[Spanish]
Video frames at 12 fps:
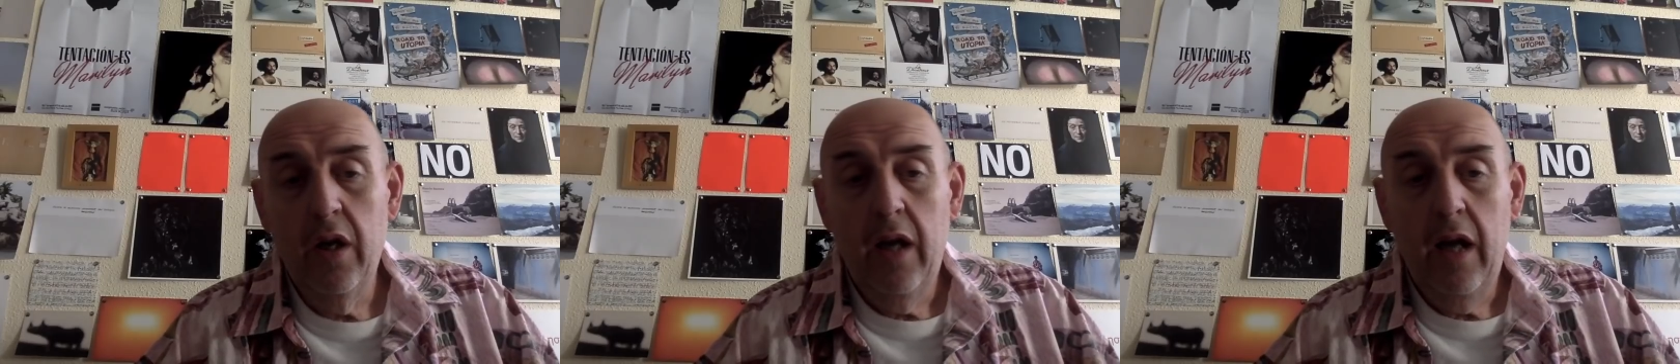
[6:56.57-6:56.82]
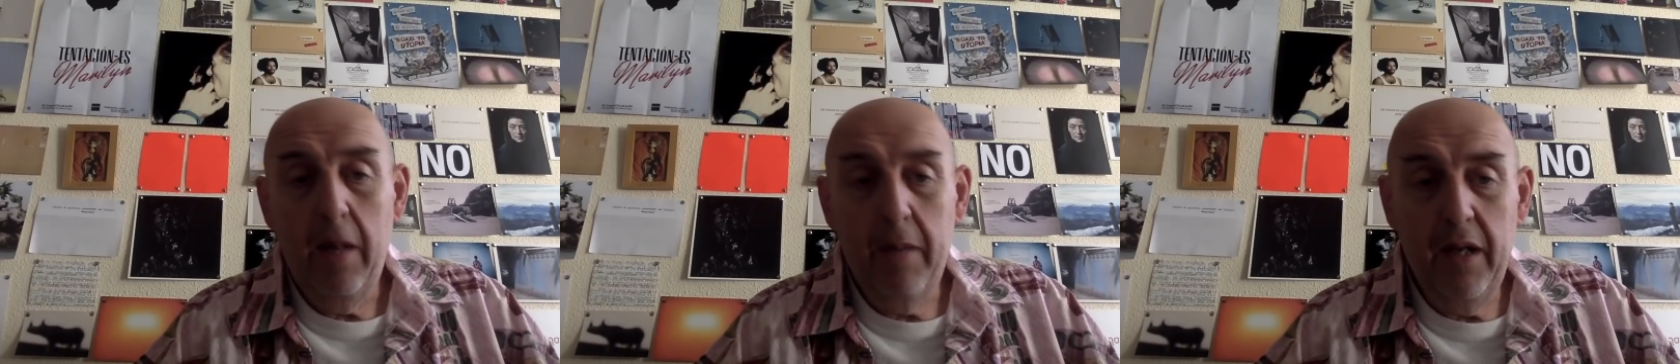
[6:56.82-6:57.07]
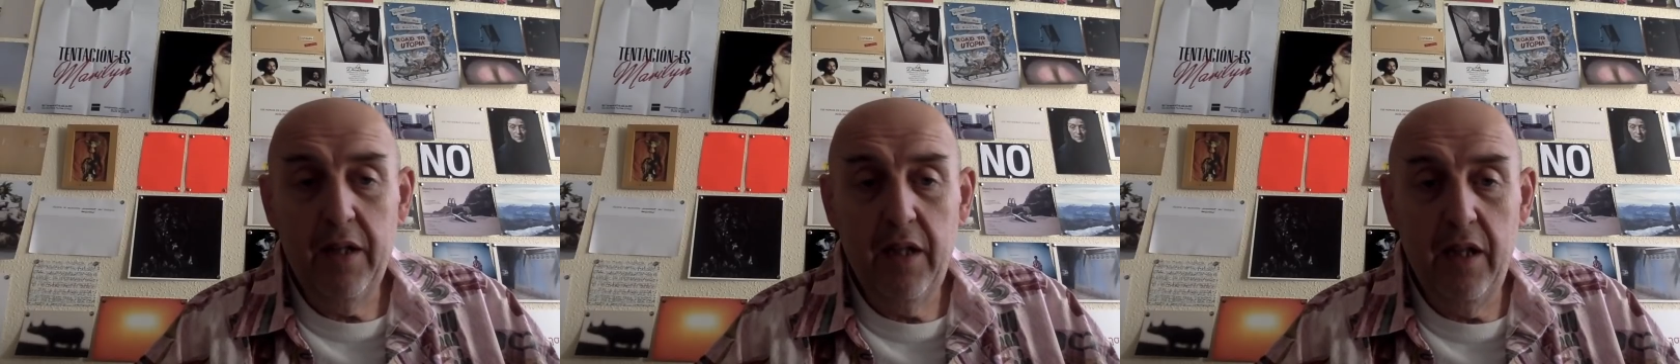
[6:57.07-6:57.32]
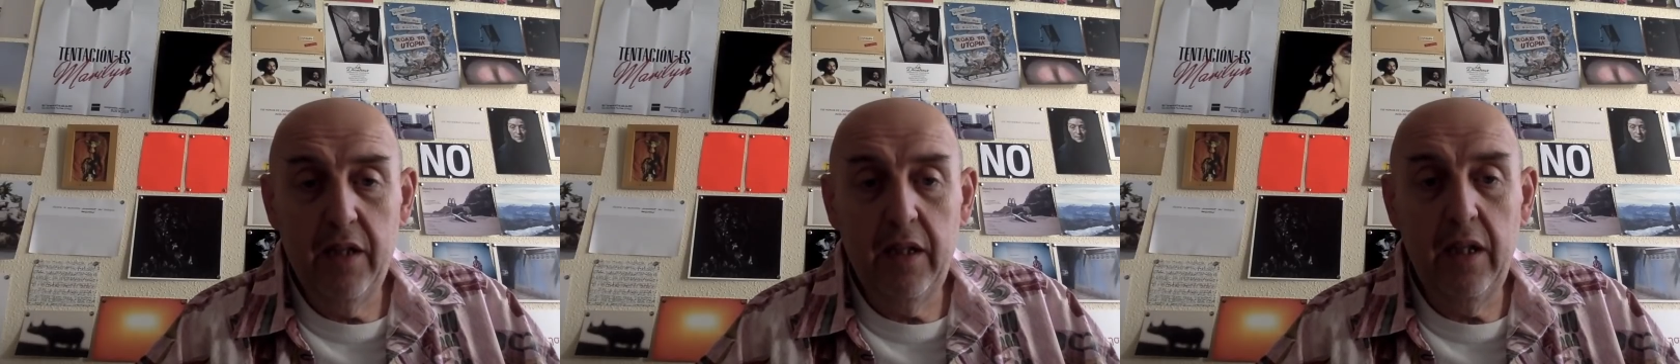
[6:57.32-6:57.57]
amar ese
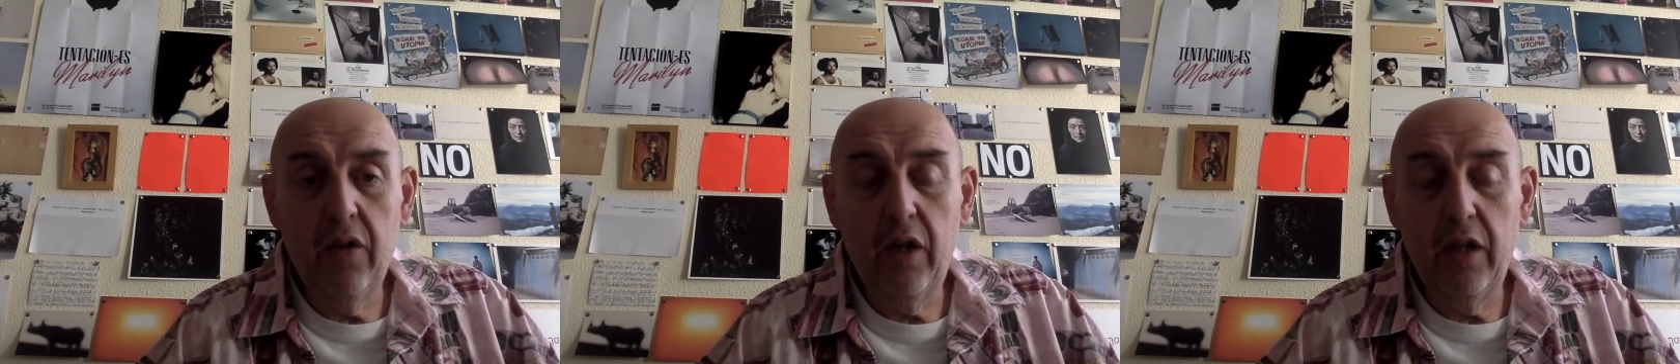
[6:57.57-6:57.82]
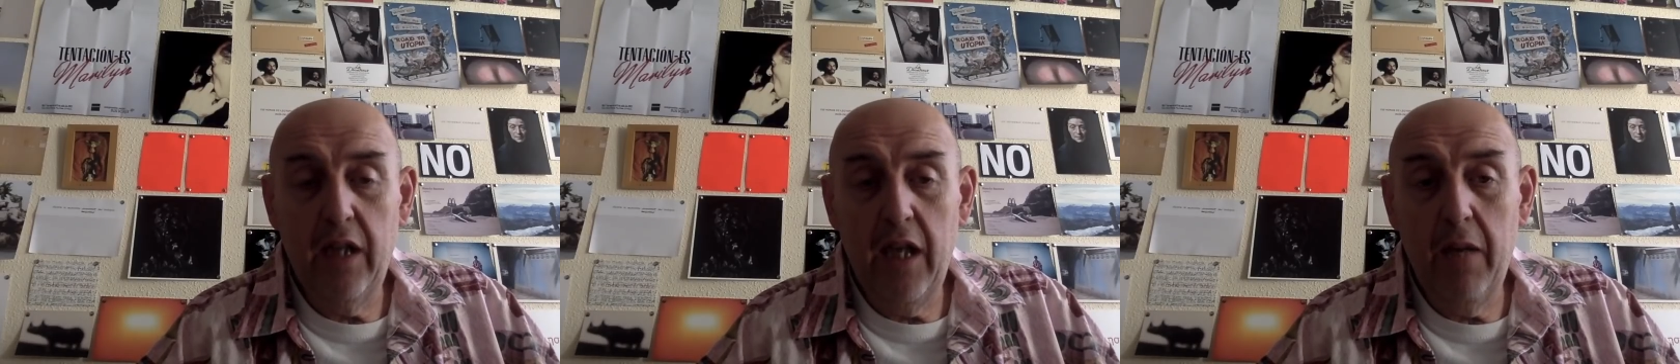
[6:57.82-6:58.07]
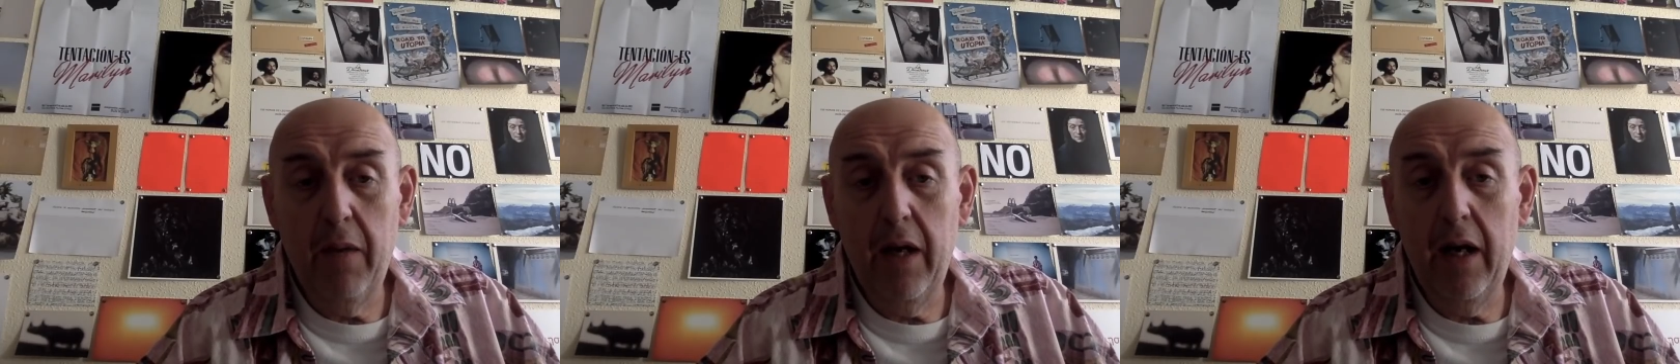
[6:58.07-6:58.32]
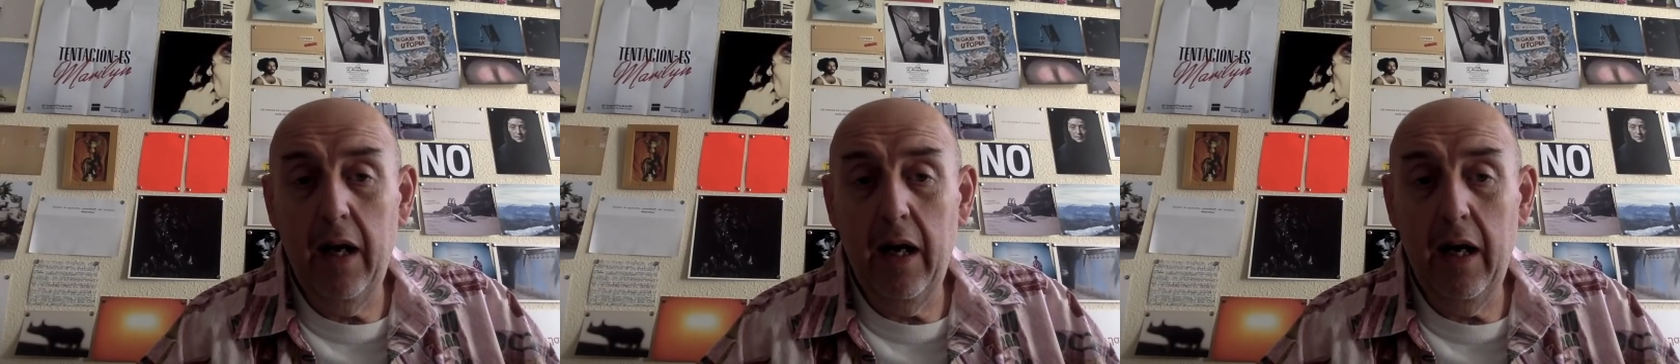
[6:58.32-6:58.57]
destino que te
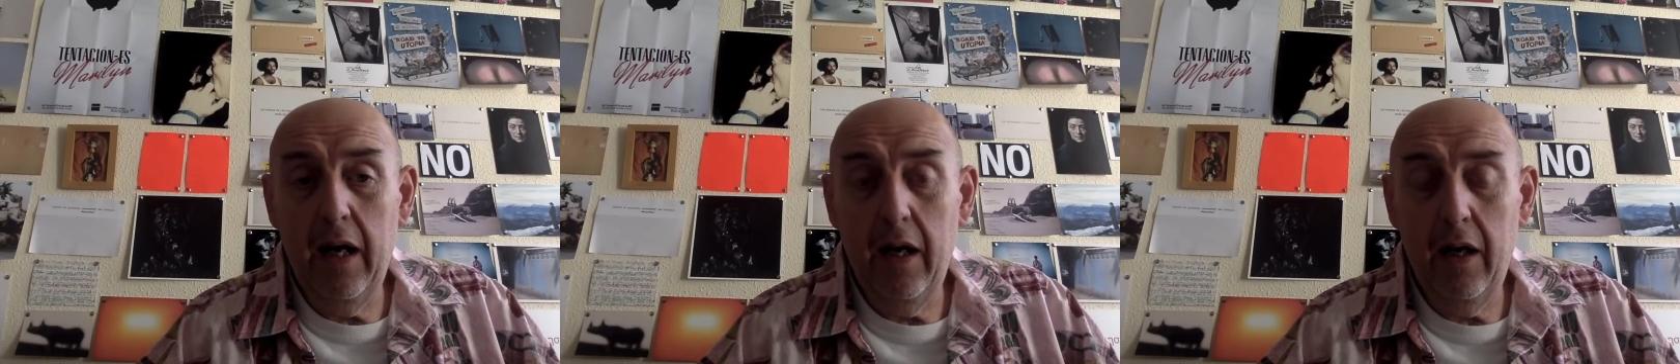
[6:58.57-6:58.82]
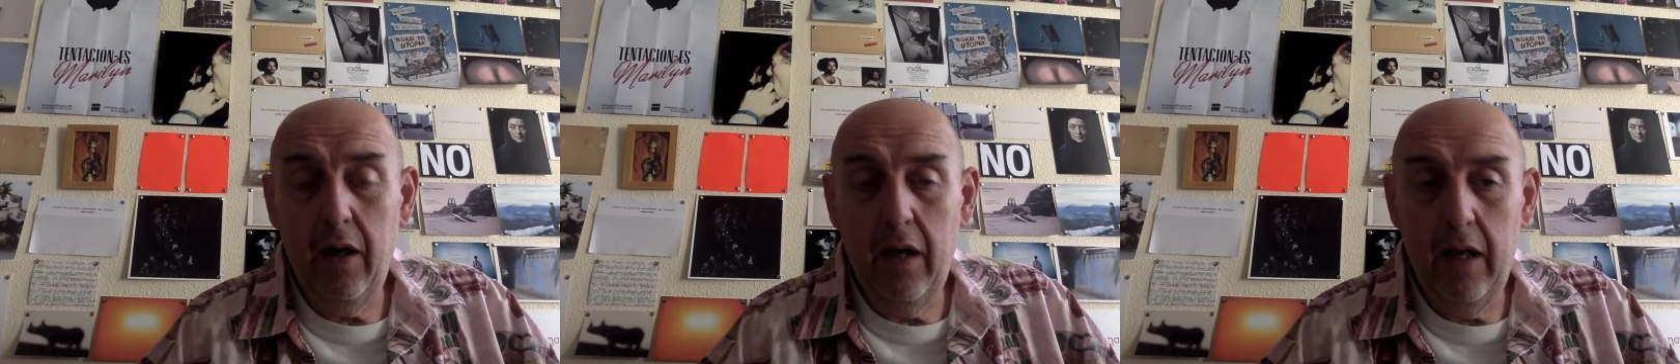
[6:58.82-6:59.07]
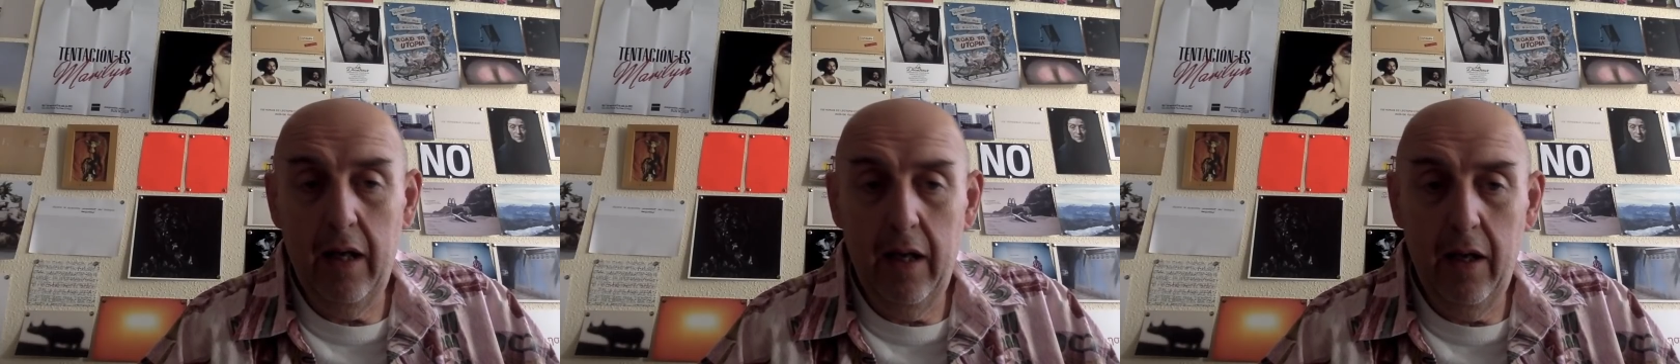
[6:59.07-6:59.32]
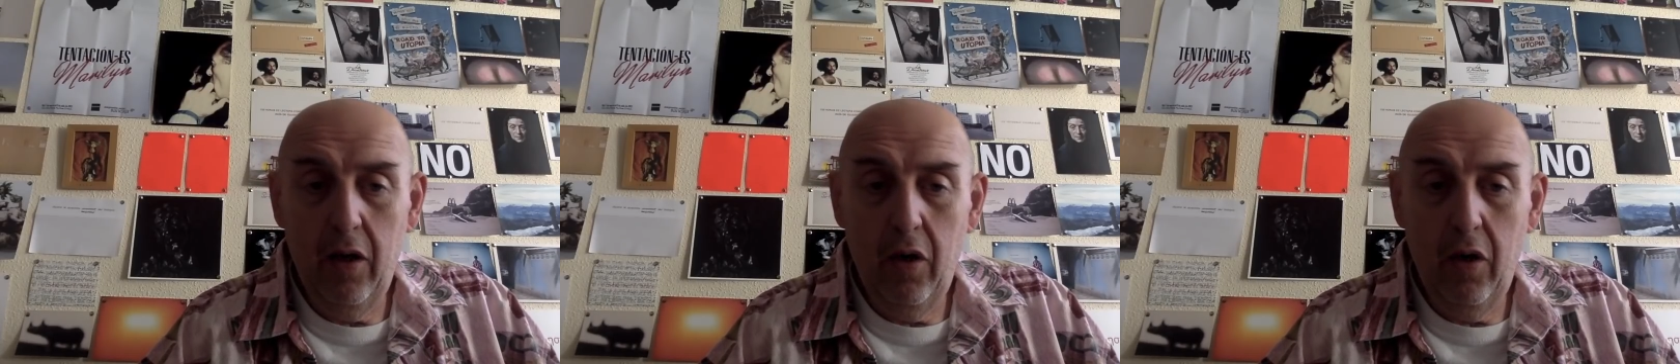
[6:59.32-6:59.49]
lleva a eh,